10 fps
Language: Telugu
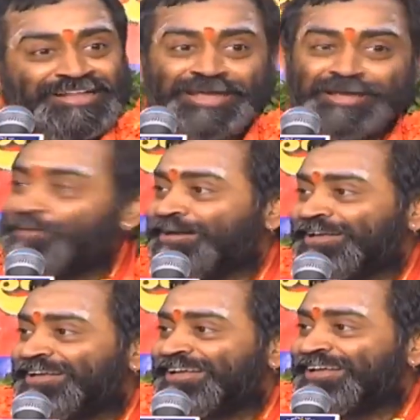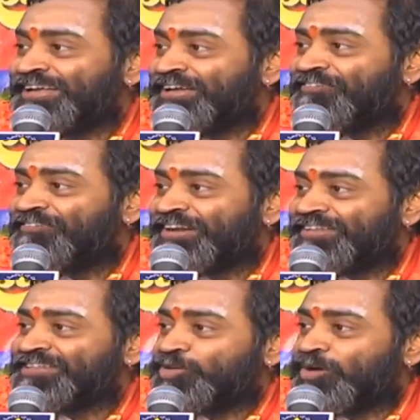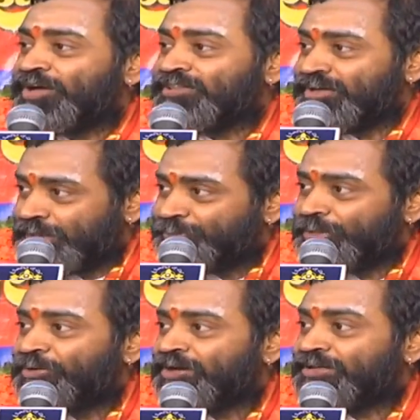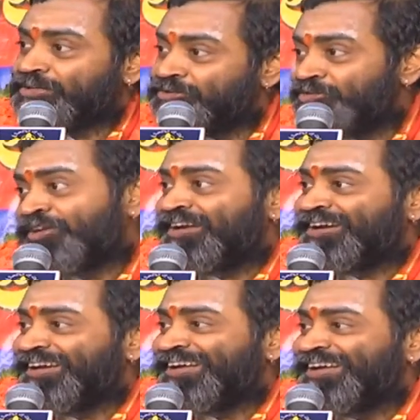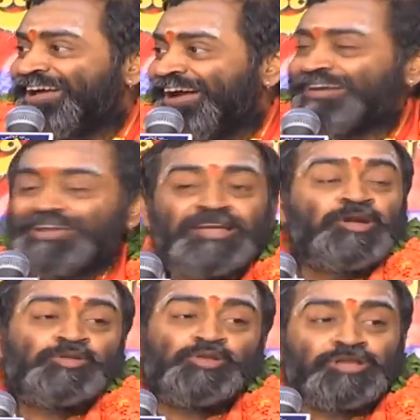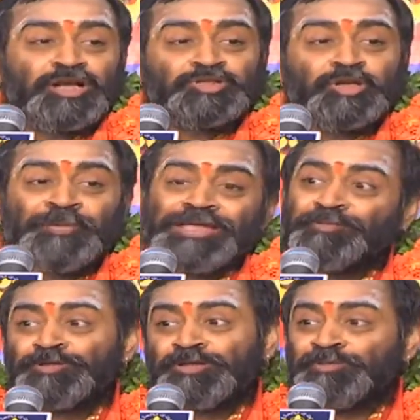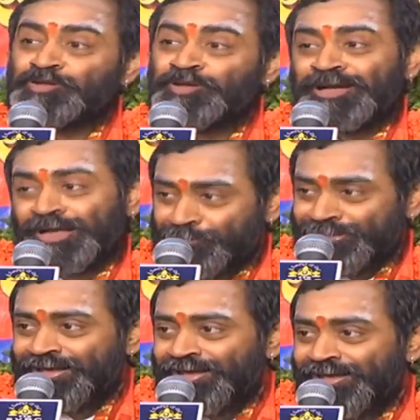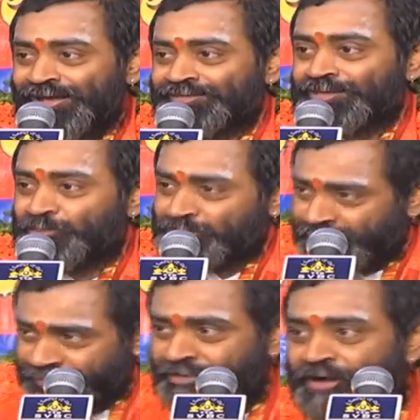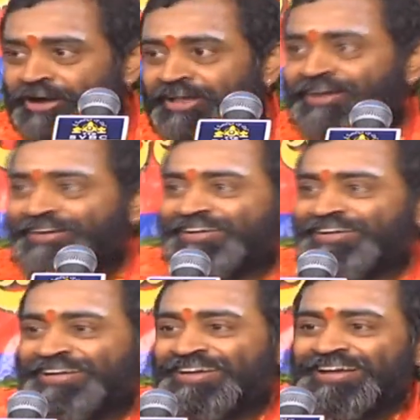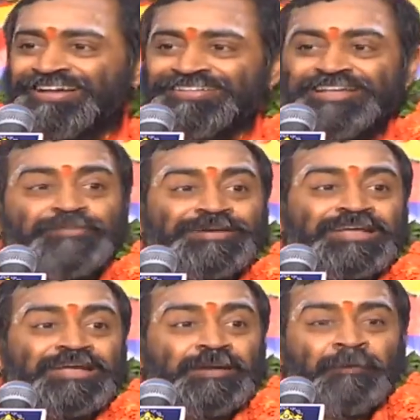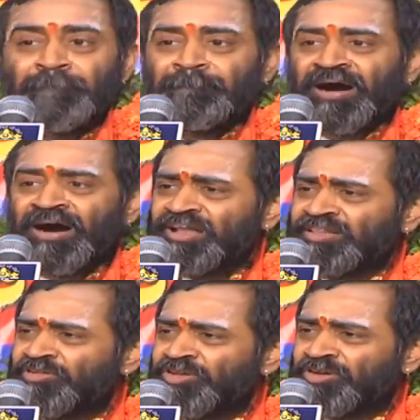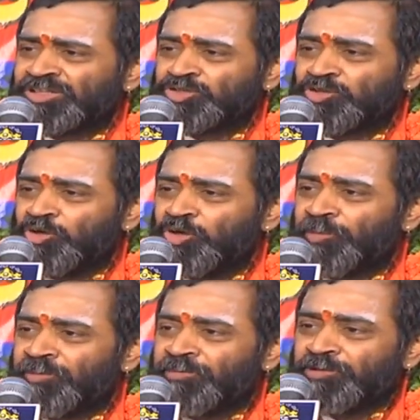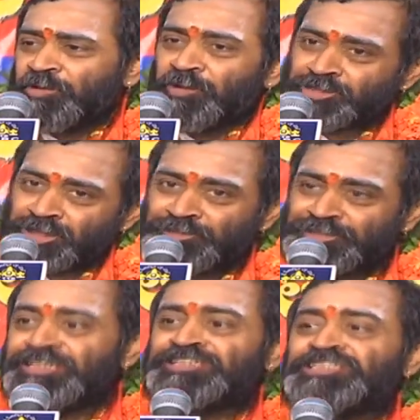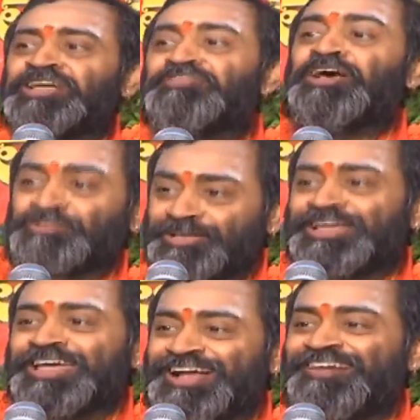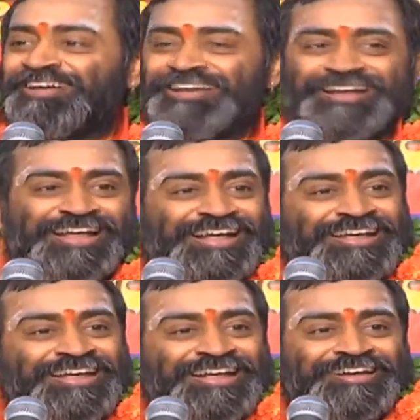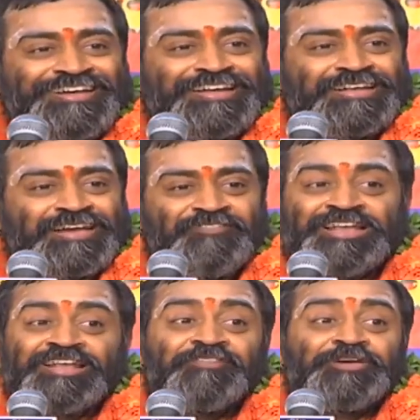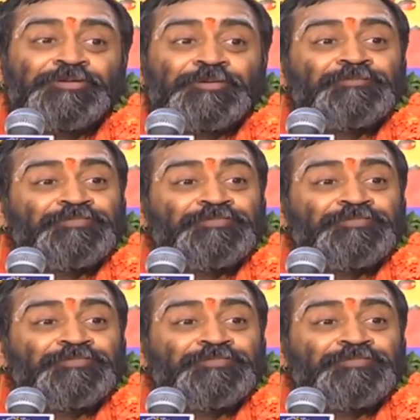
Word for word: అదే మాటని విడదీస్తే ఒక అర్థం కలిపితే మరొక అర్థం చూసారు అక్కడ అంటే ధృతరాష్ట్రుడు పైకి బుద్ధిమంతుడిలా కనబడ్డా అసలు బుద్ధి లేనివాడు వాడే అని దీన్ని బట్టి భారతం యొక్క స్వరూపం ఏమిటో మొట్టమొదటి ఇచ్చేశాడు వ్యాసుడు ఇంకేం కావాలండి ఇక్కడ కనుక ఇక్కడ వెళ్ళినవాడు